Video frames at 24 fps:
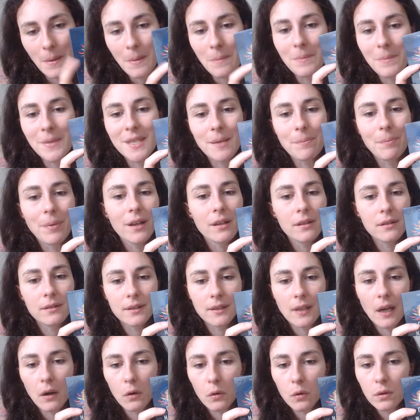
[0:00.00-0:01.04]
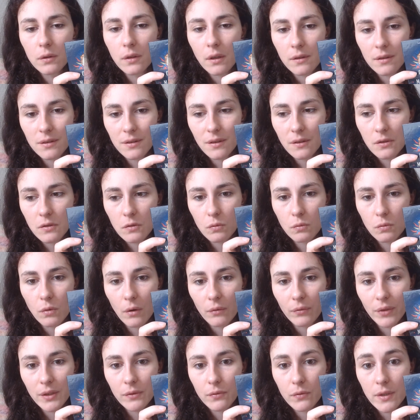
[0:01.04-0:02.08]
mais c'est pas un tarot dans le sens où en
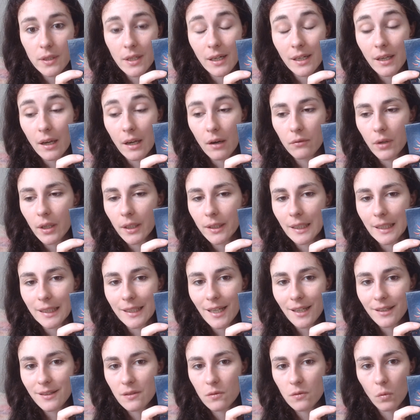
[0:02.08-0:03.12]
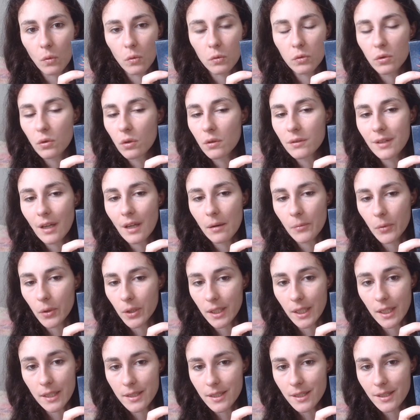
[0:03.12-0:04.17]
fait vous allez avoir des cartes qui sont totalement
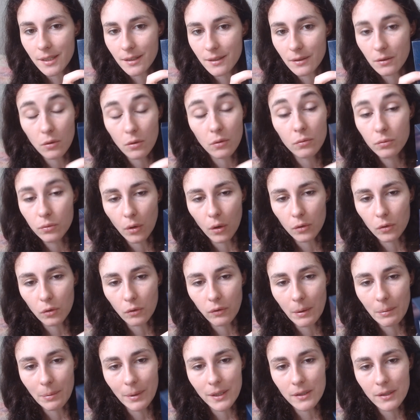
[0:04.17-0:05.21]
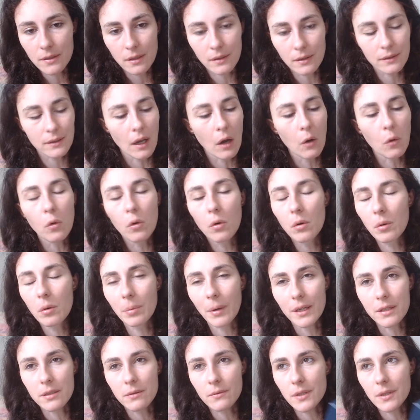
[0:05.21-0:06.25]
inédites, que vous ne retrouvez pas dans un tarot.
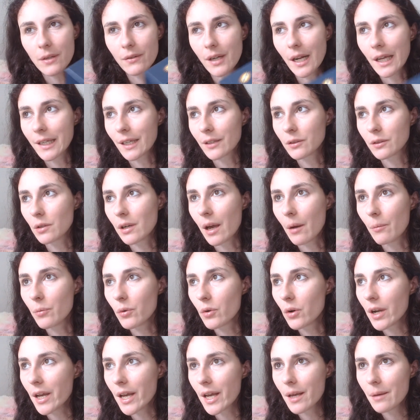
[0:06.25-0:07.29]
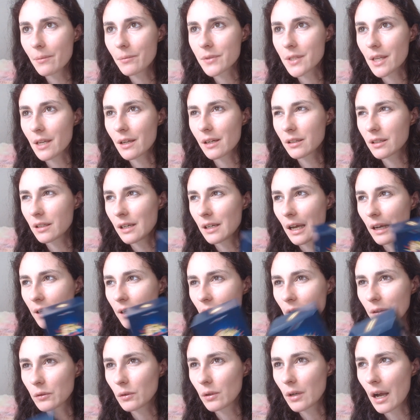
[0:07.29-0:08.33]
Par exemple, vous avez la carte de la bohème, vous avez la
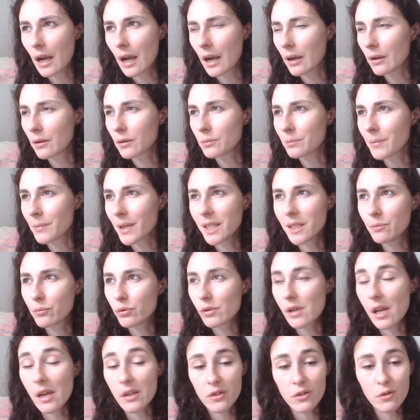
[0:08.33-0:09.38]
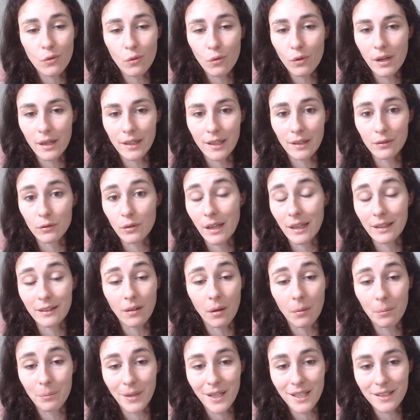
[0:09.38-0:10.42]
carte de la euh, manipulation, la carte de la
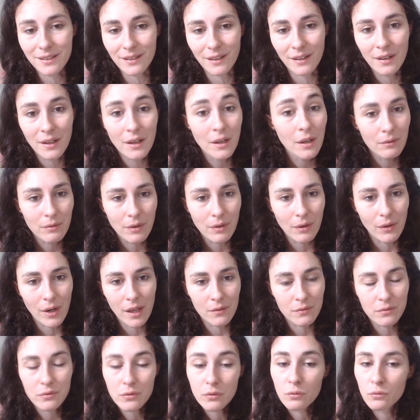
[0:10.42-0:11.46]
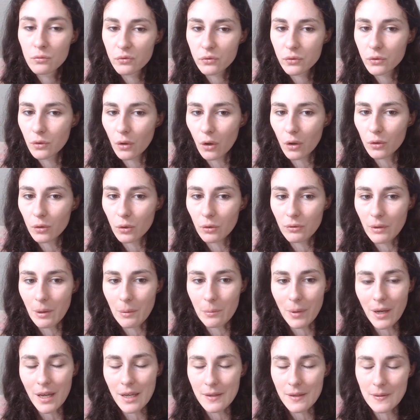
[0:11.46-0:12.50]
tempête. Enfin voilà, vous ne retrouvez
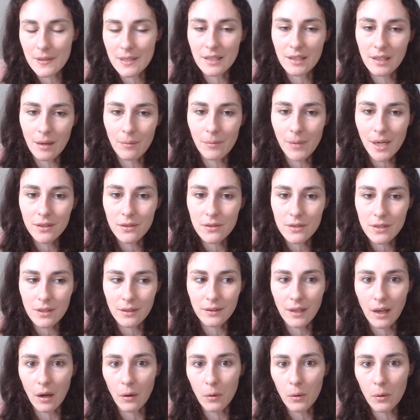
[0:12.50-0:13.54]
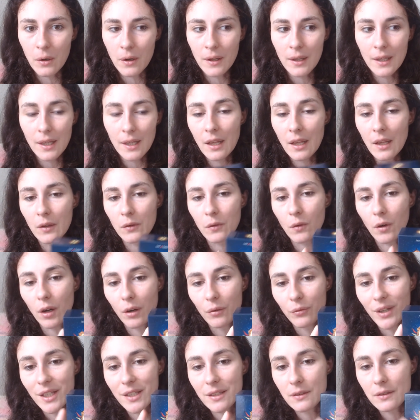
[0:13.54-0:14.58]
pas ces thèmes-là dans un tarot. Donc en
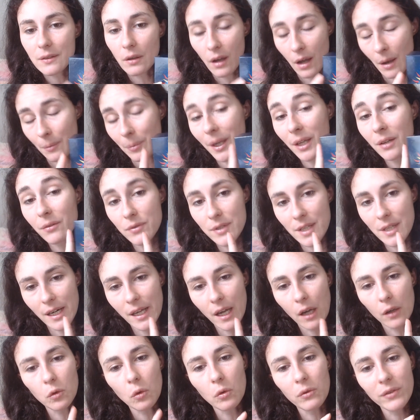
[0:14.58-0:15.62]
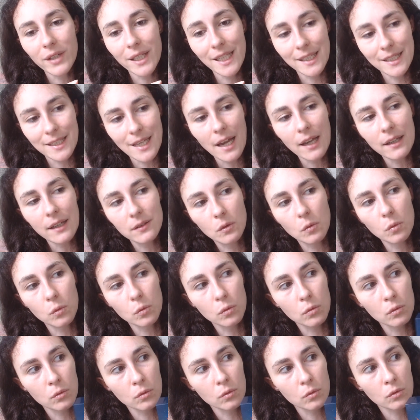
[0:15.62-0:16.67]
fait, après vous allez retrouver des cartes
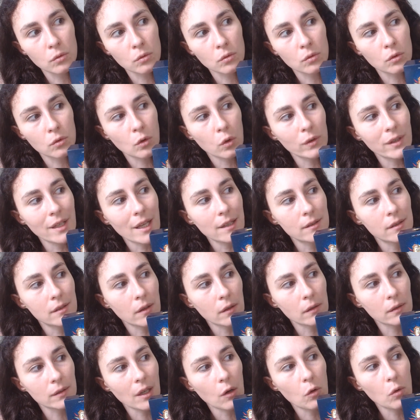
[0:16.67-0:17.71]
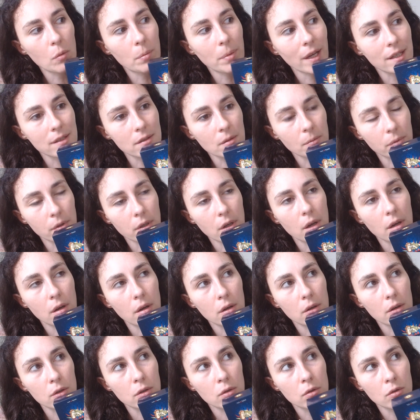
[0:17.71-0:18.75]
qu'on a dans le tarot. Par exemple,
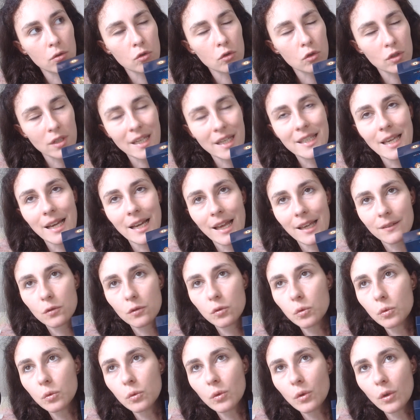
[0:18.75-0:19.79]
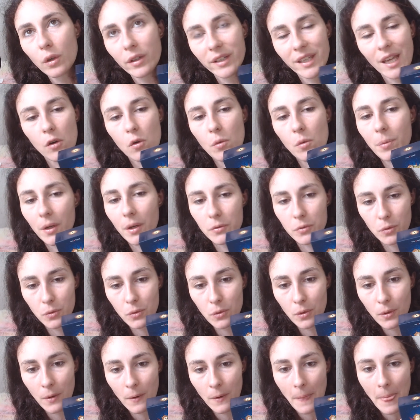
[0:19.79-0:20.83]
euh, je sais qu'il y a la tour, il y a le
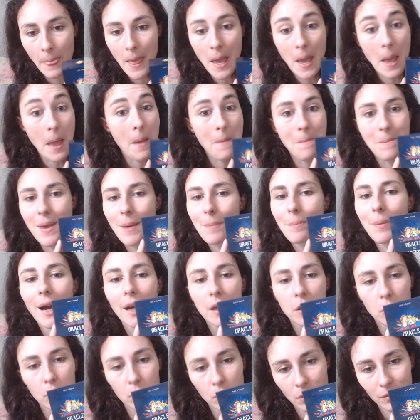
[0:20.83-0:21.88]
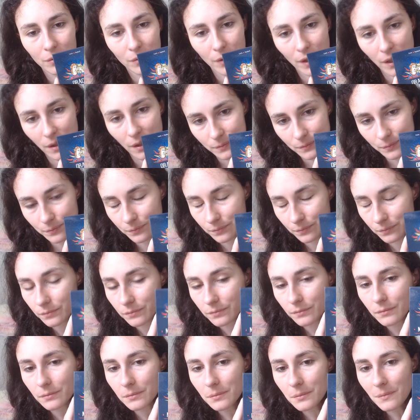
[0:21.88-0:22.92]
pendu, mais pas que. Voilà.
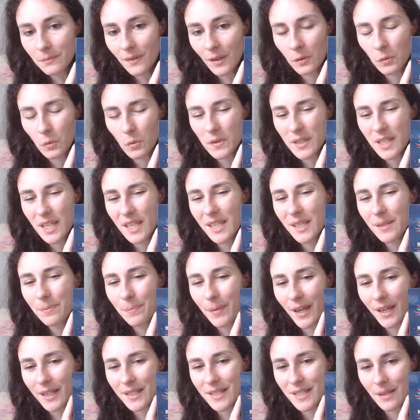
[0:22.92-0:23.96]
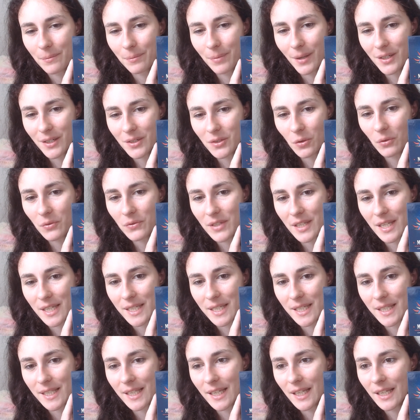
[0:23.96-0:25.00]
Donc c'est hyper sympa, je trouve,
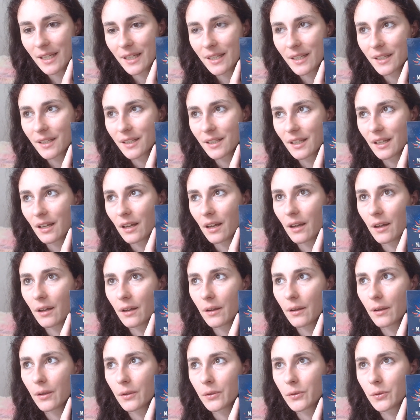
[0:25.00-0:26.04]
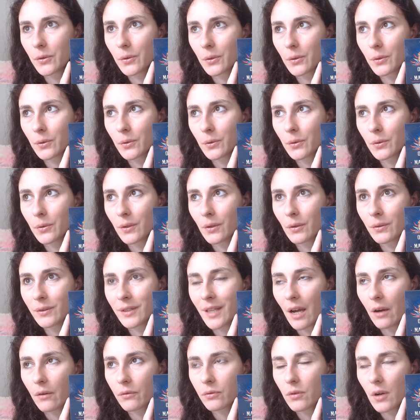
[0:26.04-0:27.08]
cette idée. Euh,
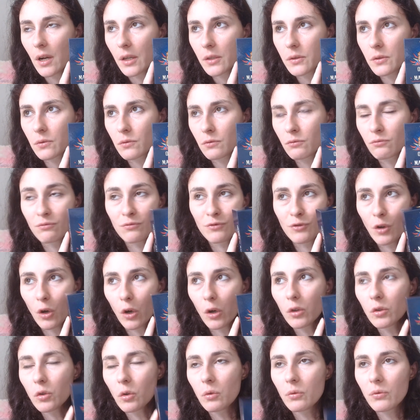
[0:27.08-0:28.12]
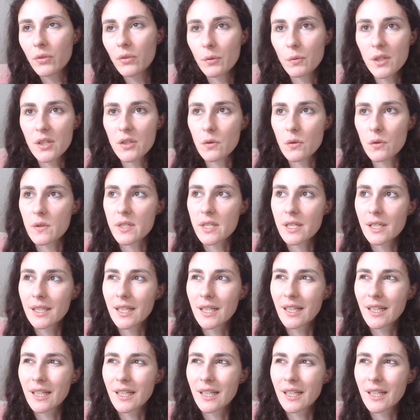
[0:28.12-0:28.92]
d'avoir de retrouver, oui, ce style